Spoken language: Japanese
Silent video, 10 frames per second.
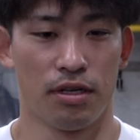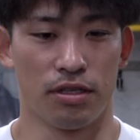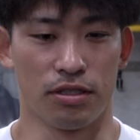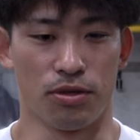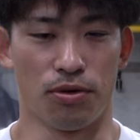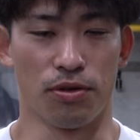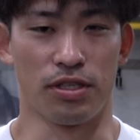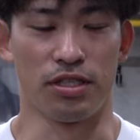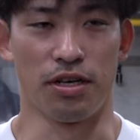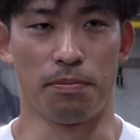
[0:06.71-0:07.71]
そう
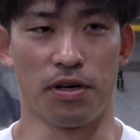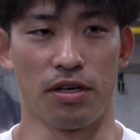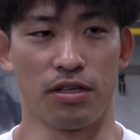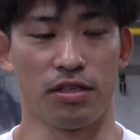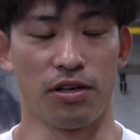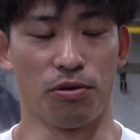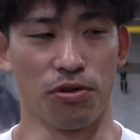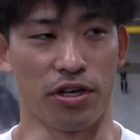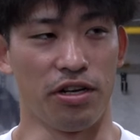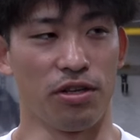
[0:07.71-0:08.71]
ですね。やっぱ現行
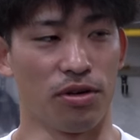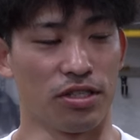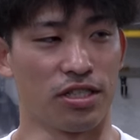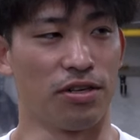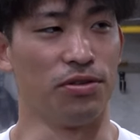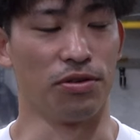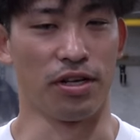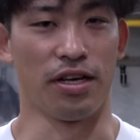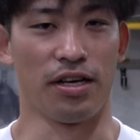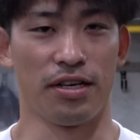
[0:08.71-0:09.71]
の競輪とは違うの
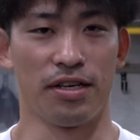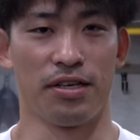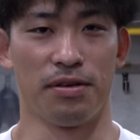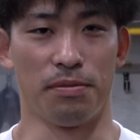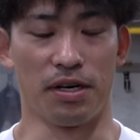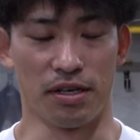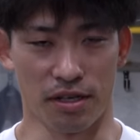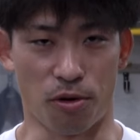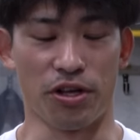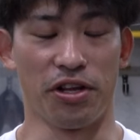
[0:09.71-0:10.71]
で、
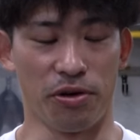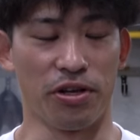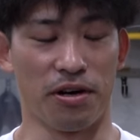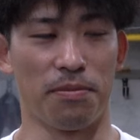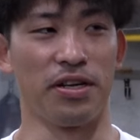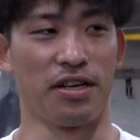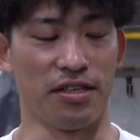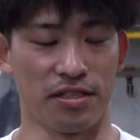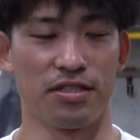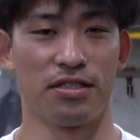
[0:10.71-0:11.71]
こけないように頑張りた
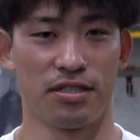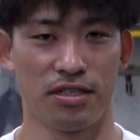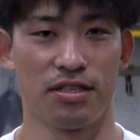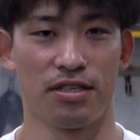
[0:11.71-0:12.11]
いです。